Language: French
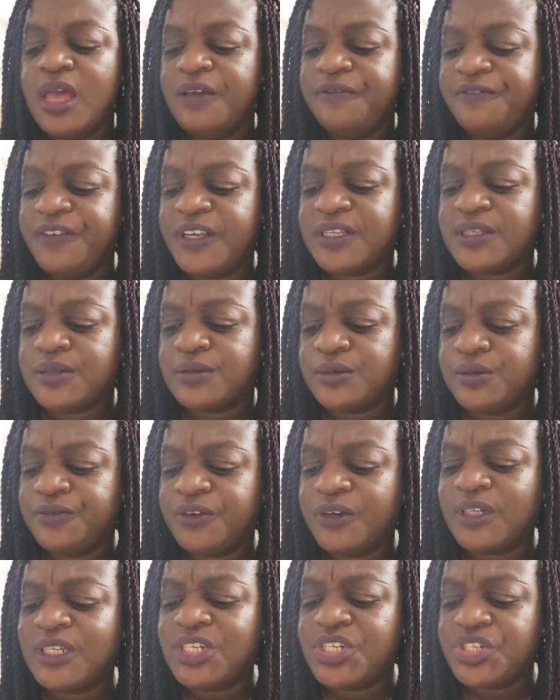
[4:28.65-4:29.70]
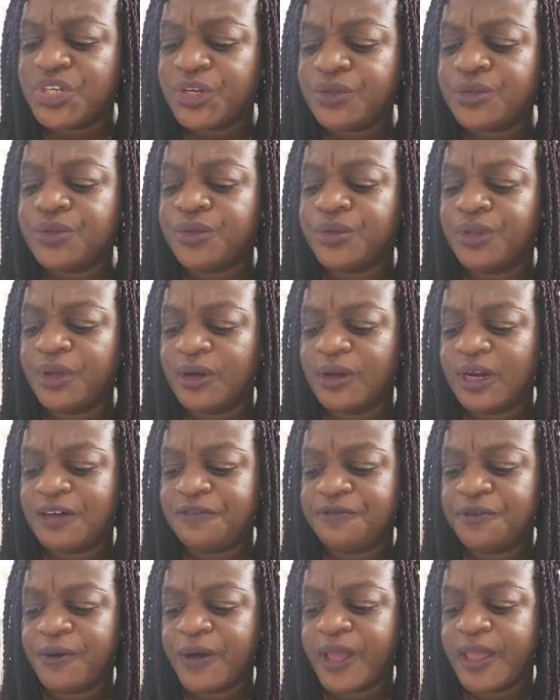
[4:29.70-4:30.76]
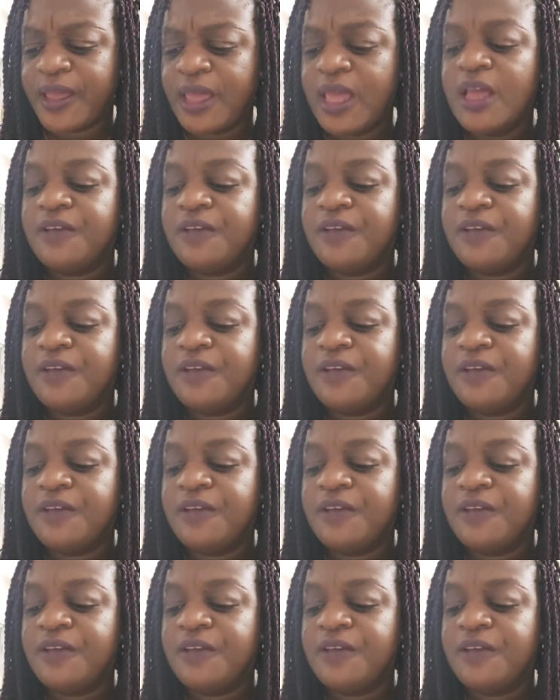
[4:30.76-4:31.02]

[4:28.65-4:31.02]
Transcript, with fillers: fils du vent qui chante dans la forêt,